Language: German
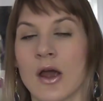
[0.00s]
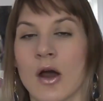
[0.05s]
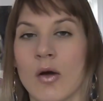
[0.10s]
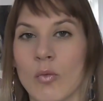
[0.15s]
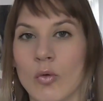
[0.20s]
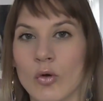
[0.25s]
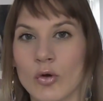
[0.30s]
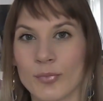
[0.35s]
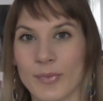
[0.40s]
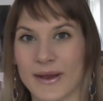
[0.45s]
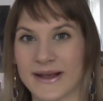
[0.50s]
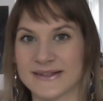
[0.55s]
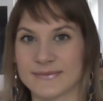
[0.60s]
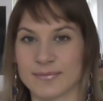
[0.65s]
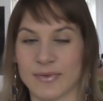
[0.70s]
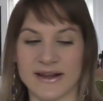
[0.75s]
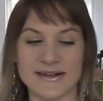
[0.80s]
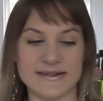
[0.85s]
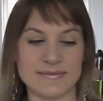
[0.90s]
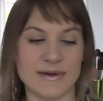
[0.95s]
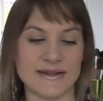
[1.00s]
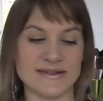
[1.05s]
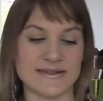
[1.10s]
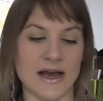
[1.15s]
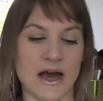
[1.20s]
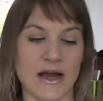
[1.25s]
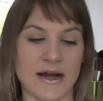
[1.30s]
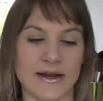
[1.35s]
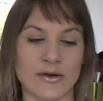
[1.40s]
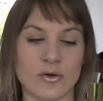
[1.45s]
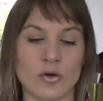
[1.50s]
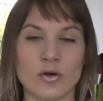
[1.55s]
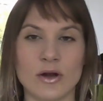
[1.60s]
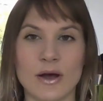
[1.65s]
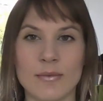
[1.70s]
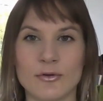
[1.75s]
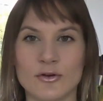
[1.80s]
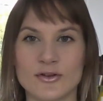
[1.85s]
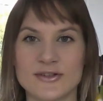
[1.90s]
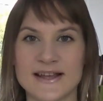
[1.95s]
Volume Express Mascara in
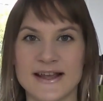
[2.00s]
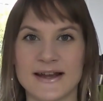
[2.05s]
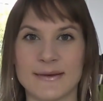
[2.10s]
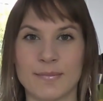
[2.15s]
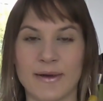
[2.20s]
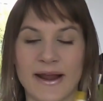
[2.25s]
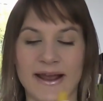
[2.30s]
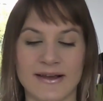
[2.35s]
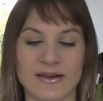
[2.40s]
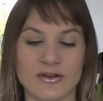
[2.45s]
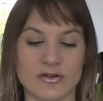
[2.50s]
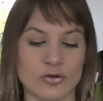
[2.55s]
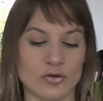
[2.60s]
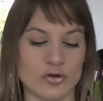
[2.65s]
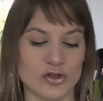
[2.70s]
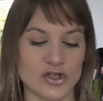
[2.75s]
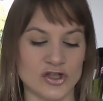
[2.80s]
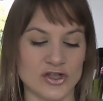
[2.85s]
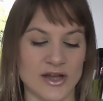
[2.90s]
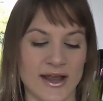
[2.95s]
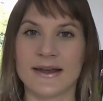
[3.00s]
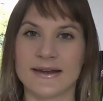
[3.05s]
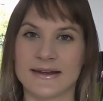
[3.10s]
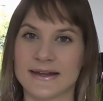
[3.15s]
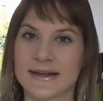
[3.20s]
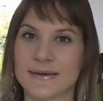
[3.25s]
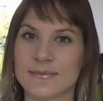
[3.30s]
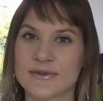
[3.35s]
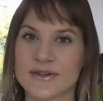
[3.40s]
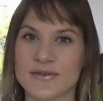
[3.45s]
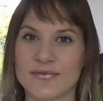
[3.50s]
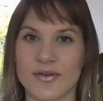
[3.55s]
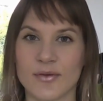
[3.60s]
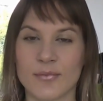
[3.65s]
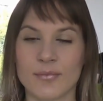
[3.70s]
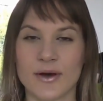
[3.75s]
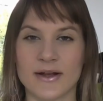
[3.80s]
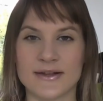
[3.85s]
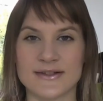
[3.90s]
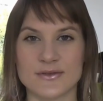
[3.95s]
100% Black getuscht. Die gibt den
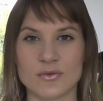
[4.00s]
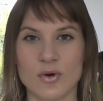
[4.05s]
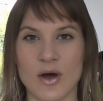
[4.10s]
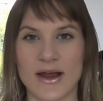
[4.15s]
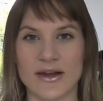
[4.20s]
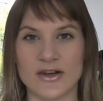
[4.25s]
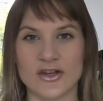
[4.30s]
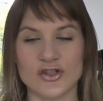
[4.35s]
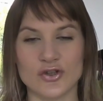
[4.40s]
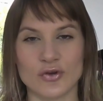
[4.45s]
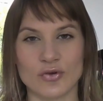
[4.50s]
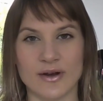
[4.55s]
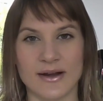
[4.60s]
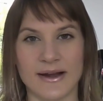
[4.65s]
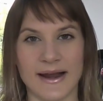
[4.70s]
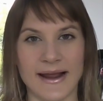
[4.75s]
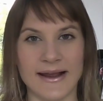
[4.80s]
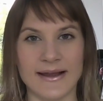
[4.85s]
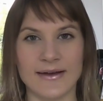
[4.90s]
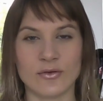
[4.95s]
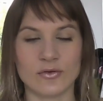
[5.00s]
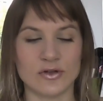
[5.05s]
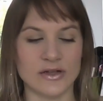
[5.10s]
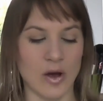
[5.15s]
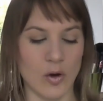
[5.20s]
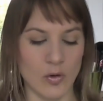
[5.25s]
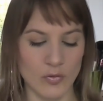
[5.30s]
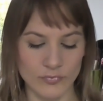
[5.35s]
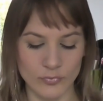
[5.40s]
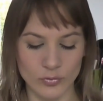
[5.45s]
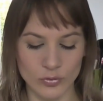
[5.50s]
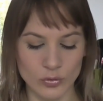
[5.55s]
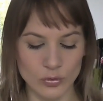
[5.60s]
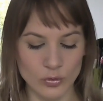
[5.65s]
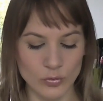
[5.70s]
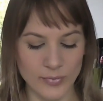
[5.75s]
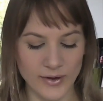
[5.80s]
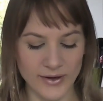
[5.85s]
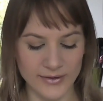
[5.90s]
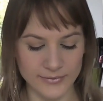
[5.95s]
Wimpern so eine schöne Länge und auch
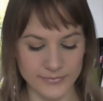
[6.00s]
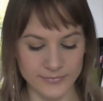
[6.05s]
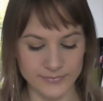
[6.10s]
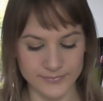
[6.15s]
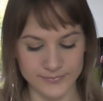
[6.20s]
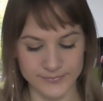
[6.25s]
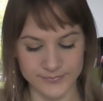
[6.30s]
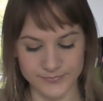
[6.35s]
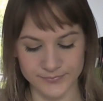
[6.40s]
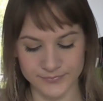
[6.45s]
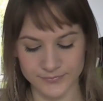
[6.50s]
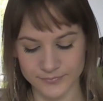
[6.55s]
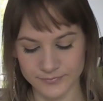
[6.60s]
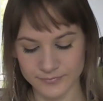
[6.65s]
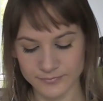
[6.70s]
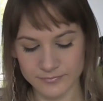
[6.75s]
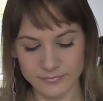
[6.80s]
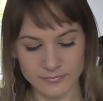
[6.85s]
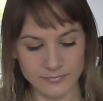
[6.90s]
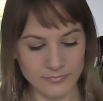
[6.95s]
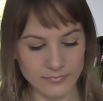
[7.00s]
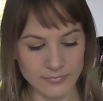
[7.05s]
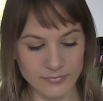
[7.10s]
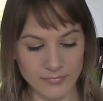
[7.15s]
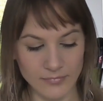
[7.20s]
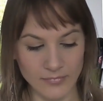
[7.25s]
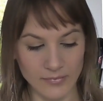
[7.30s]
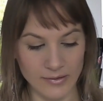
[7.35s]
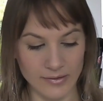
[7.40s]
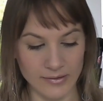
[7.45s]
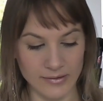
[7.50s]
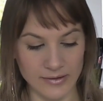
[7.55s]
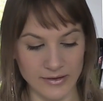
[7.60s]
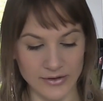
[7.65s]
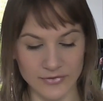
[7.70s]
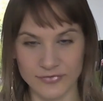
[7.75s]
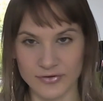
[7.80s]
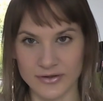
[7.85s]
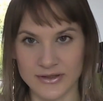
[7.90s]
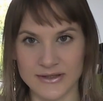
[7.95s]
Volumen.
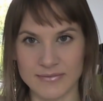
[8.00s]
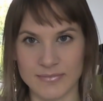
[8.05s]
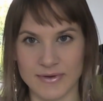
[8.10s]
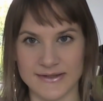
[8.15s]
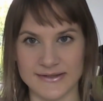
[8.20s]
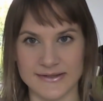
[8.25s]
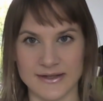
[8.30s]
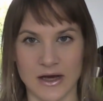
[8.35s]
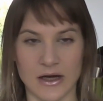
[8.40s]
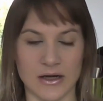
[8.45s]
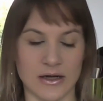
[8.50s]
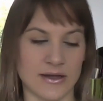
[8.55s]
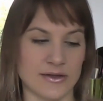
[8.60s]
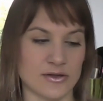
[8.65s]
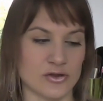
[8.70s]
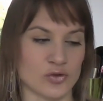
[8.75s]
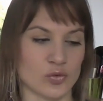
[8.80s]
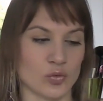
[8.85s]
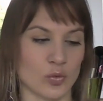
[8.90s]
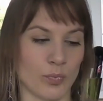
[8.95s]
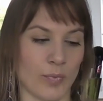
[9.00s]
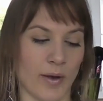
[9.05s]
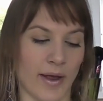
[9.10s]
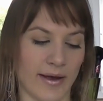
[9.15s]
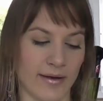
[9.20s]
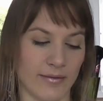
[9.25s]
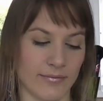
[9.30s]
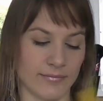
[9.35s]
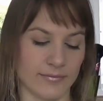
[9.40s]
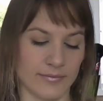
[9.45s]
Ich finde die Mascara super.